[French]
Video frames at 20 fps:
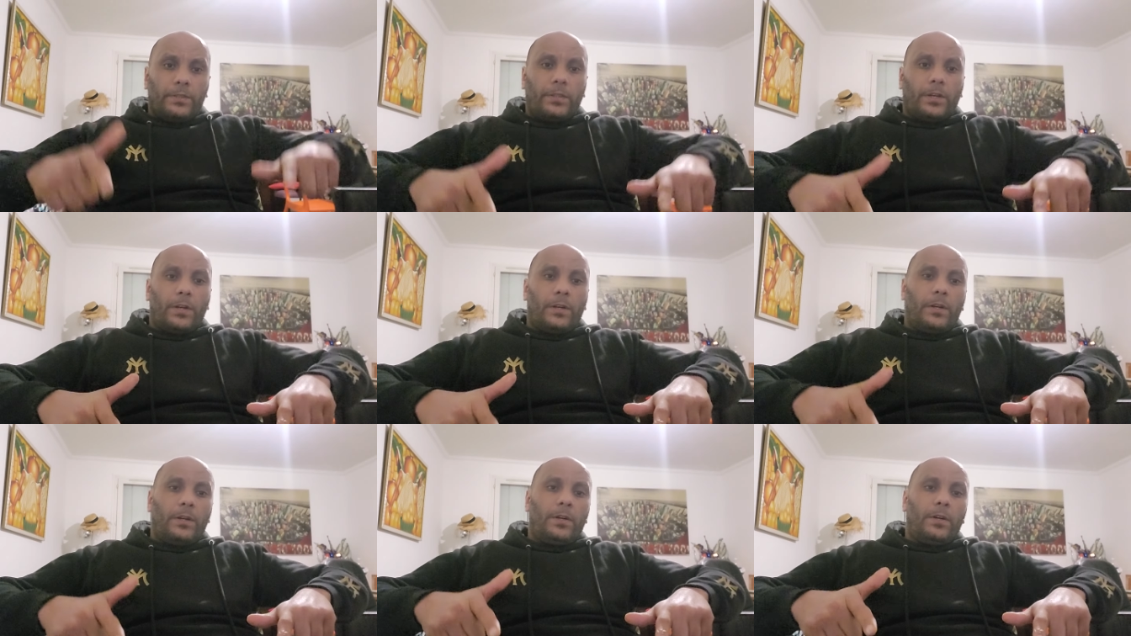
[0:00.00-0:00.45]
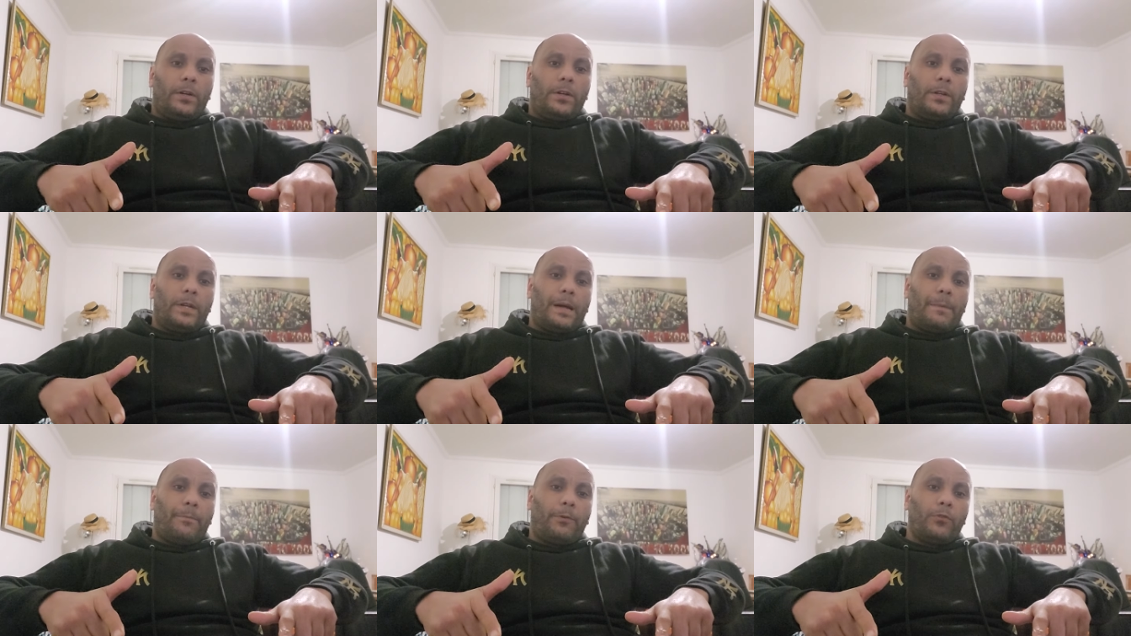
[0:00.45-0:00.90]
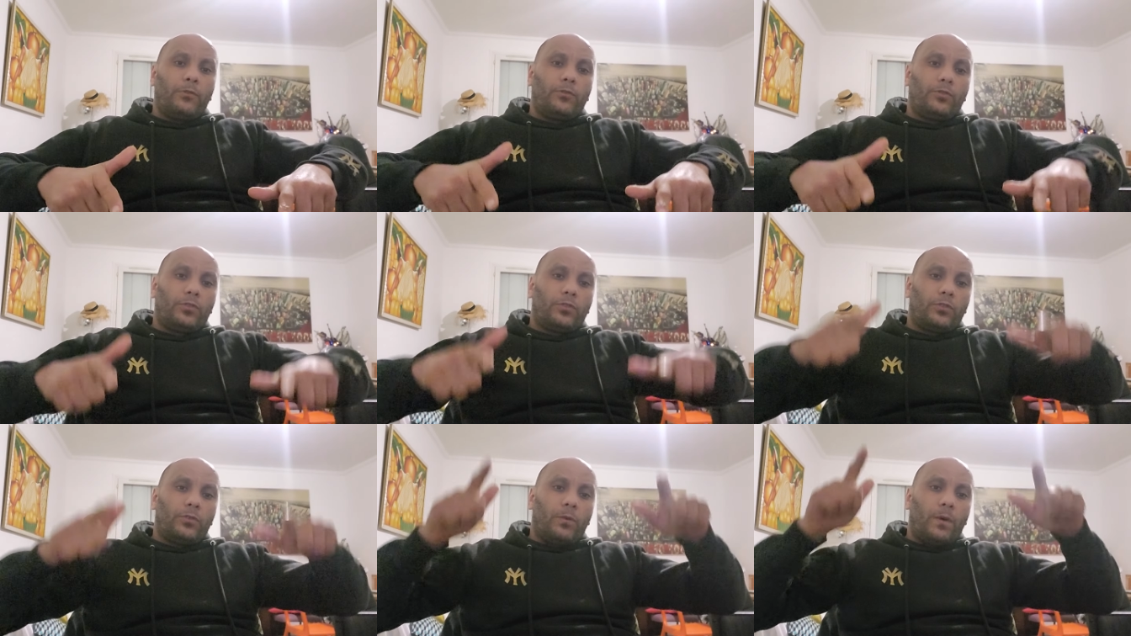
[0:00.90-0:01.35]
dans la
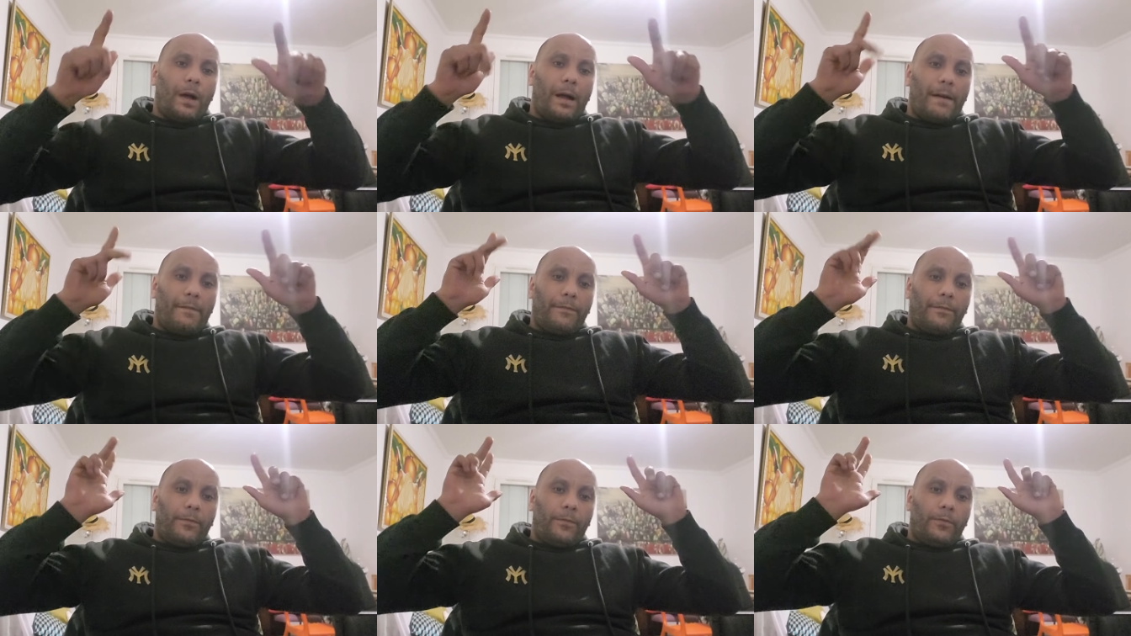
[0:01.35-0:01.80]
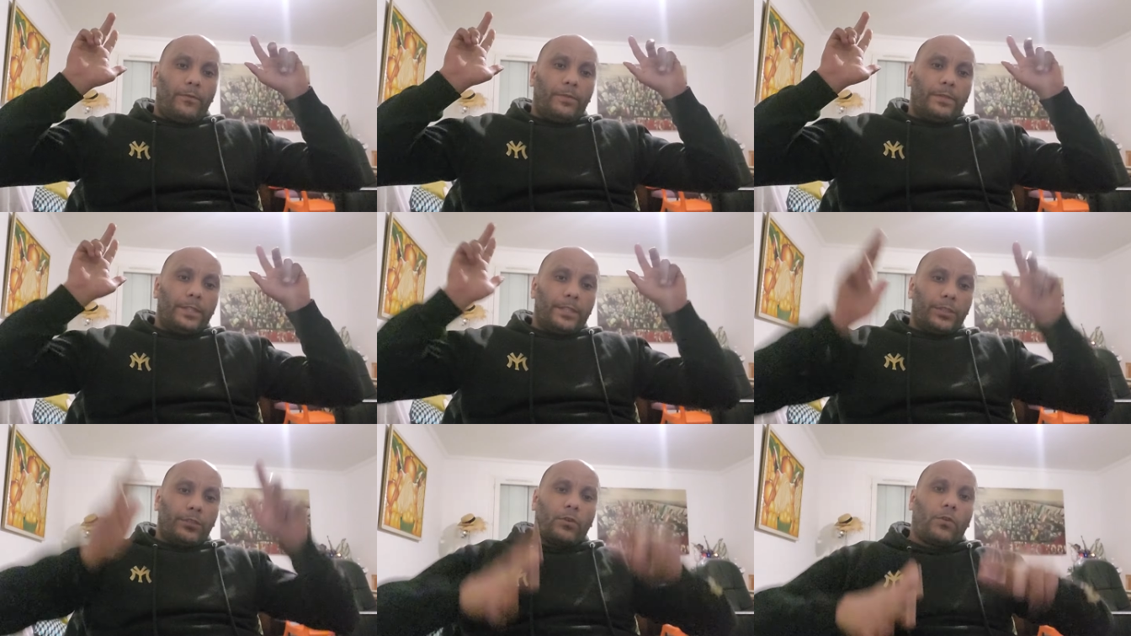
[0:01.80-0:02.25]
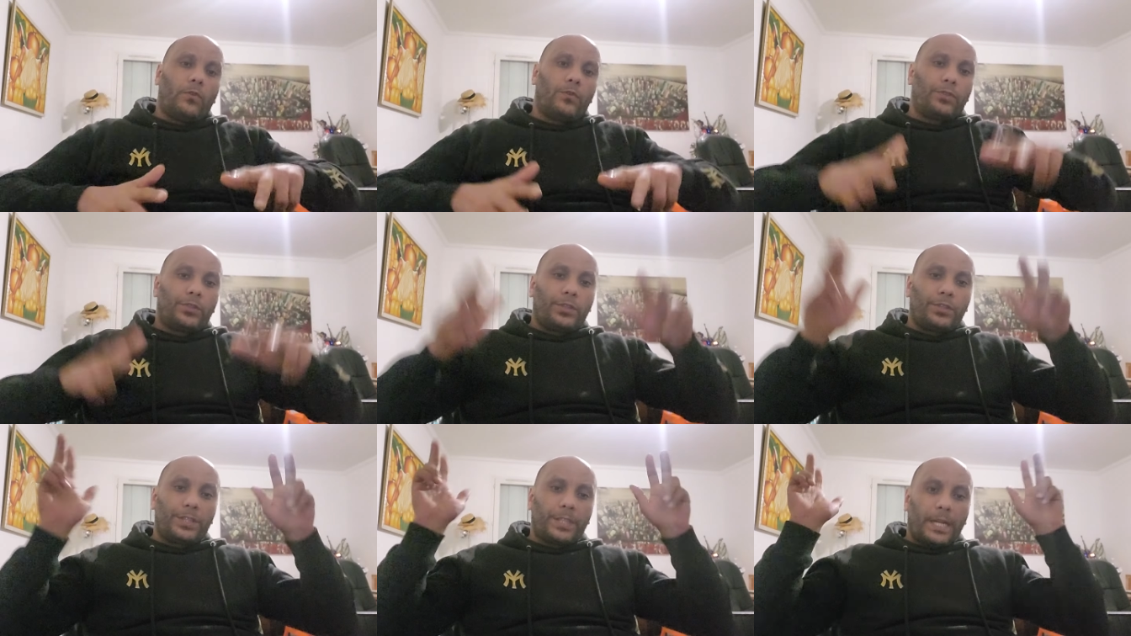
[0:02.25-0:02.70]
production à fond et je
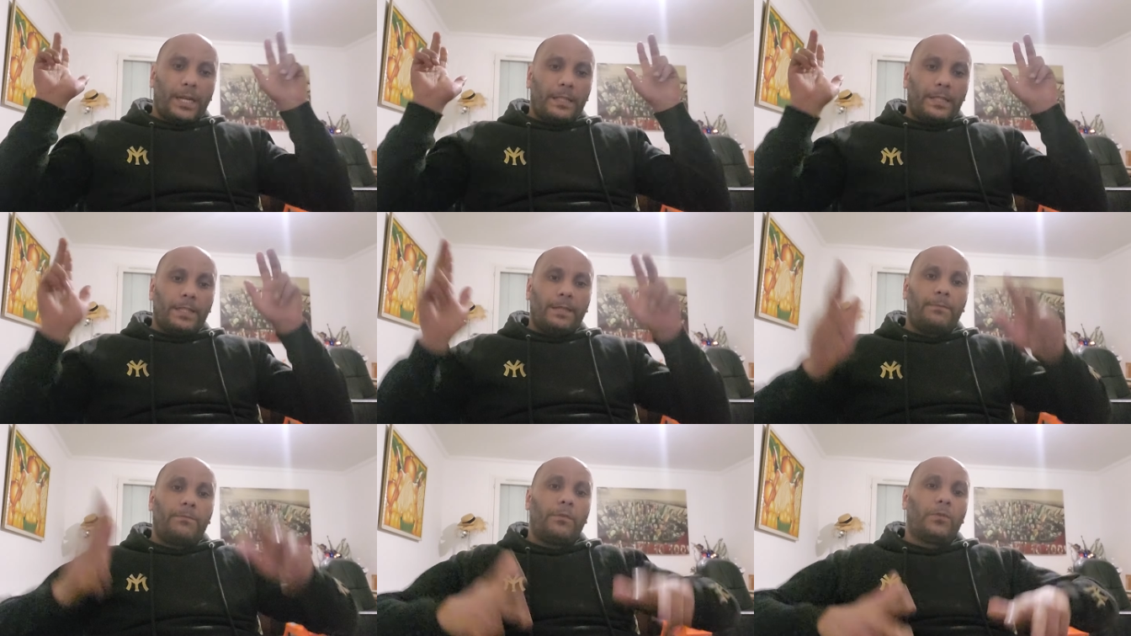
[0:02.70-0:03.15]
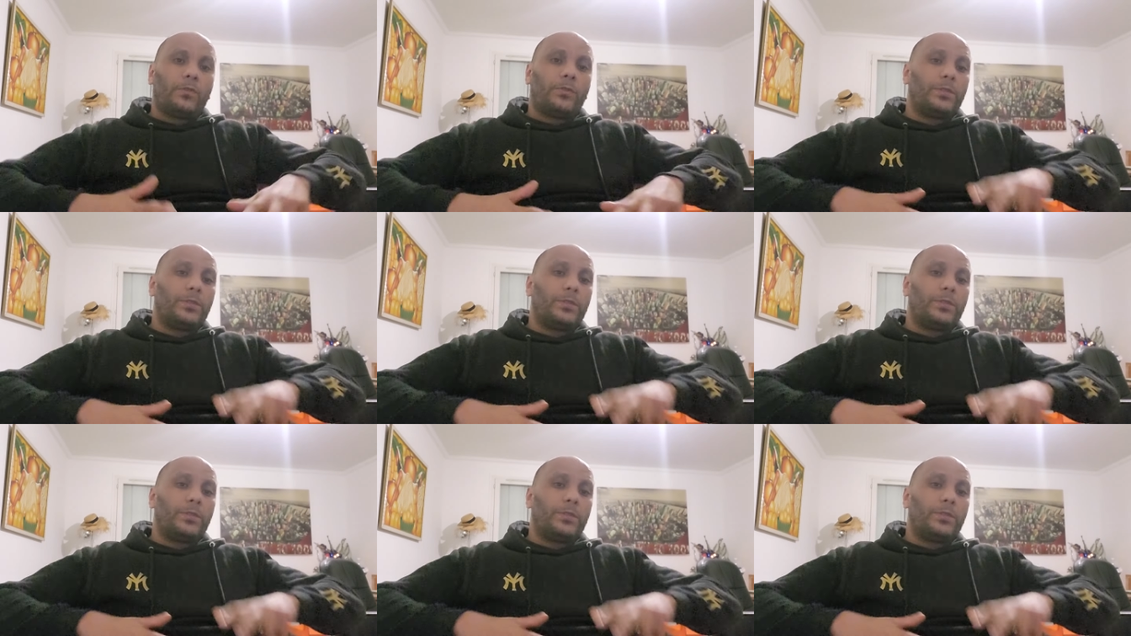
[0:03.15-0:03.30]
ressortirai des,